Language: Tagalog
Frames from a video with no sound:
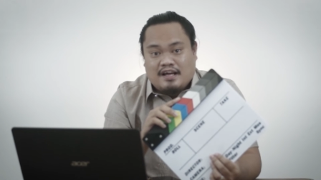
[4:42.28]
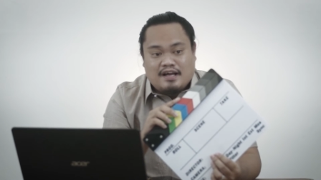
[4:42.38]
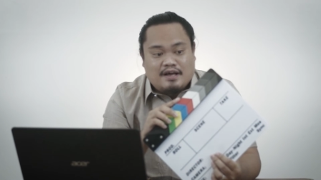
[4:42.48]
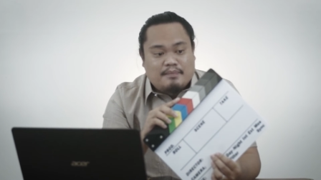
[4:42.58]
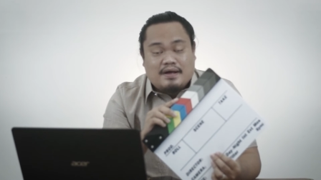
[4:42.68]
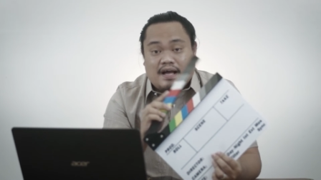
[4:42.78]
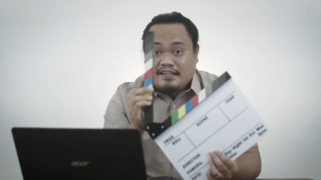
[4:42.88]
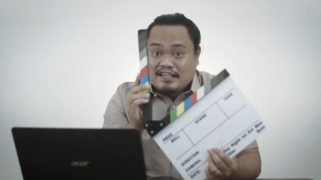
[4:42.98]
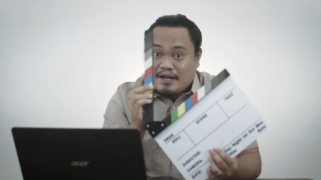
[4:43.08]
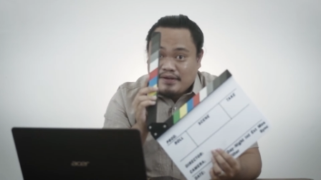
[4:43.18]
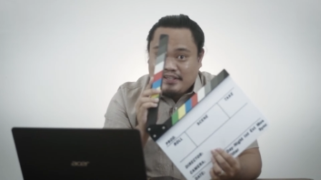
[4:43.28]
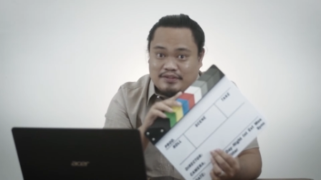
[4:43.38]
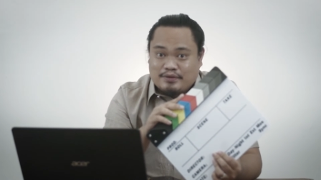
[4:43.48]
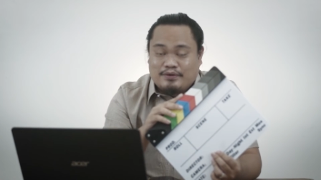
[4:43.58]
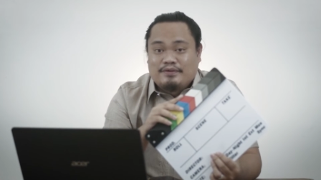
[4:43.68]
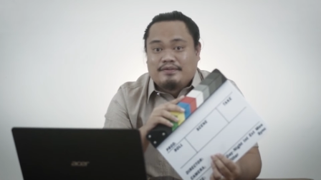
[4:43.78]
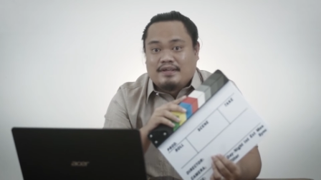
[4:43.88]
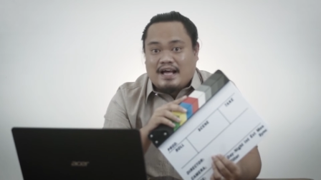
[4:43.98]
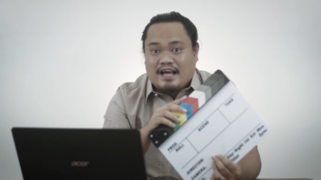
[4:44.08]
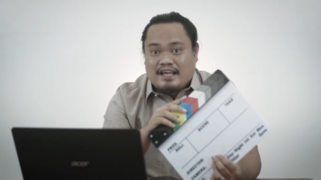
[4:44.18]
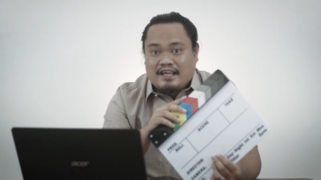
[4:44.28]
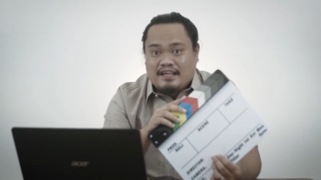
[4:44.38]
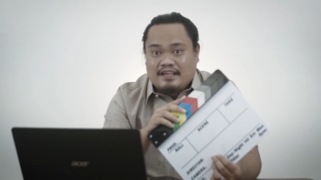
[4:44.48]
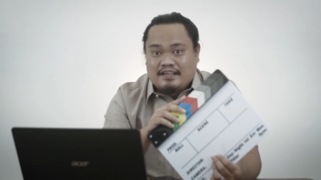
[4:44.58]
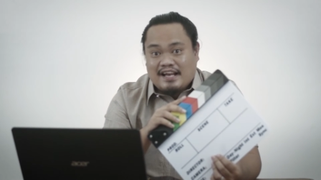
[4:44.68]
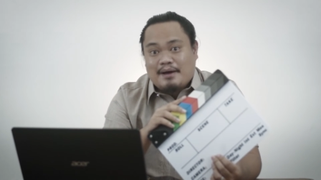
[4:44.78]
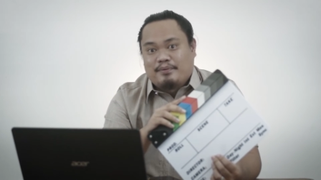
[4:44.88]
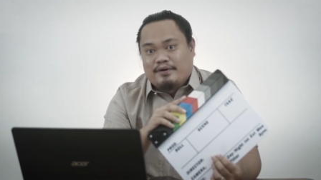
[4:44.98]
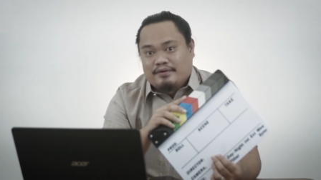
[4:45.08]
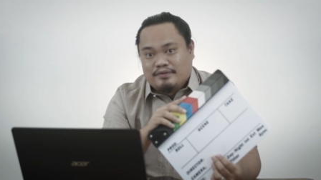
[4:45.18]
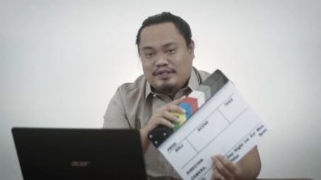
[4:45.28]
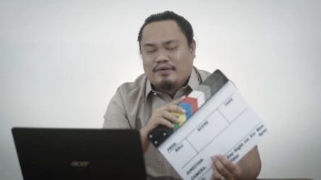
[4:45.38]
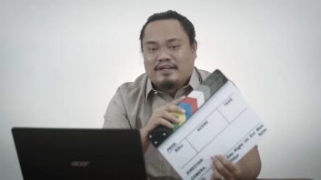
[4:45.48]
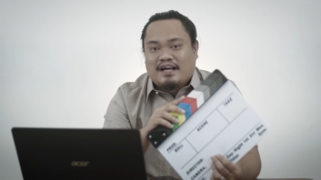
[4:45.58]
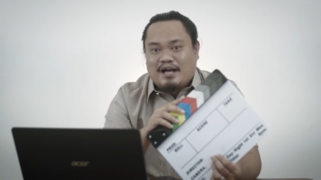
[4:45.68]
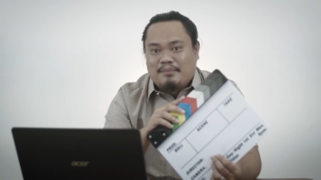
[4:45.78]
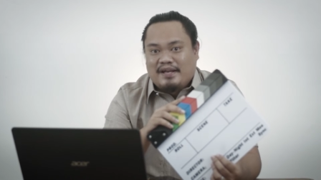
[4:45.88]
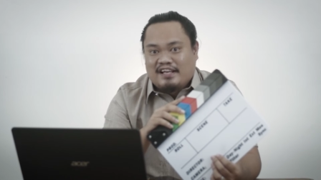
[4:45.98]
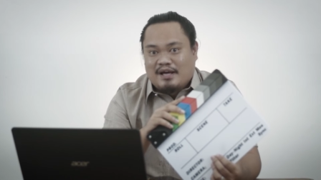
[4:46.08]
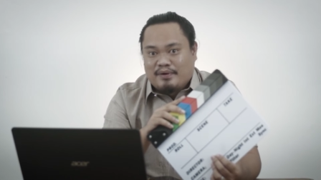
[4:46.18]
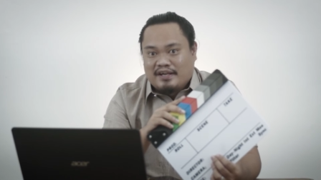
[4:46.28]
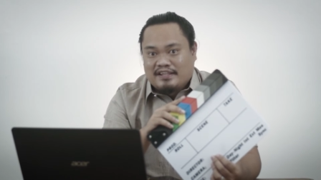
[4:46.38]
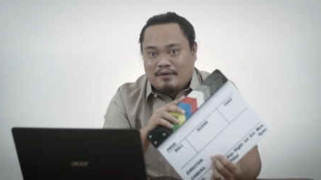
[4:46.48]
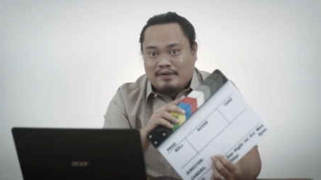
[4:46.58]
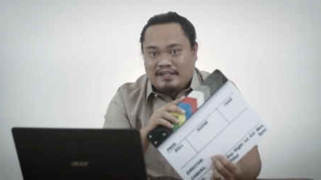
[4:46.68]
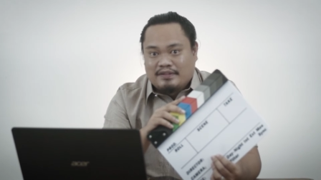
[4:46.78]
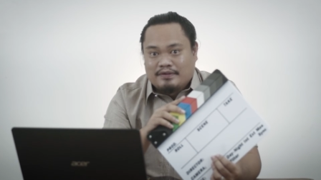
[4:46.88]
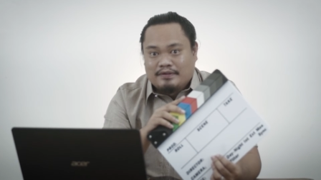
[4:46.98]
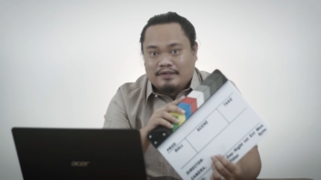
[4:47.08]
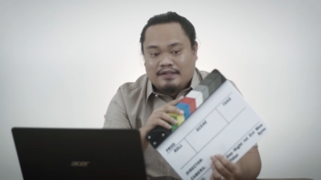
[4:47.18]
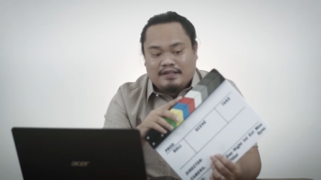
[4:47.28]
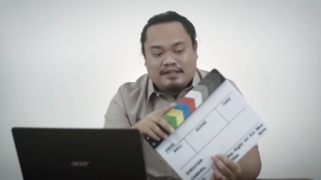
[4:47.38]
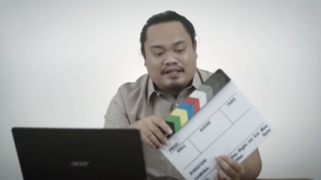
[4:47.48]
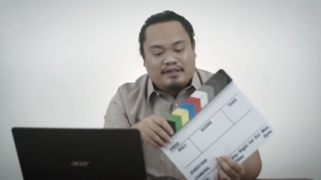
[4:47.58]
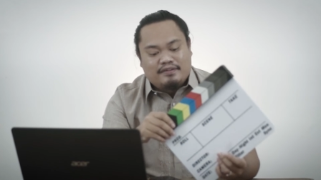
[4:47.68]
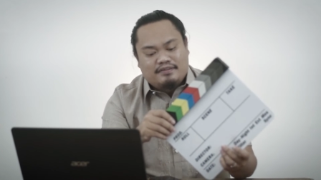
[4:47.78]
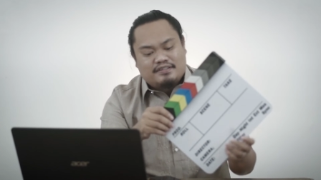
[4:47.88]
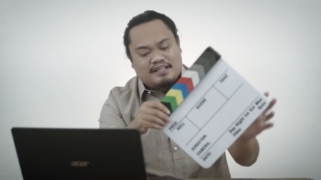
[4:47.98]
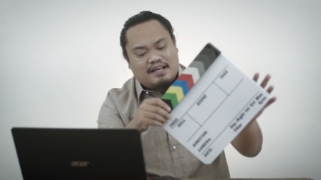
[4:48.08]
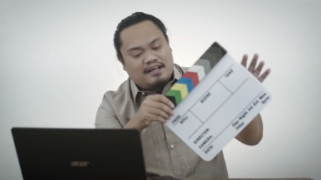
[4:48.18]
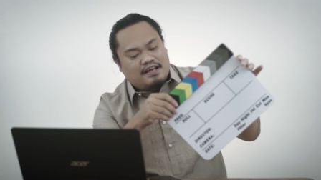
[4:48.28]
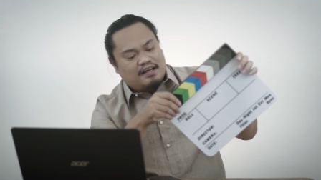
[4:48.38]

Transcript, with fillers: Um, ang tawag dito ay clapper. Hindi ako nagkakamali clapper ang tawag dito. Ngayon, sa...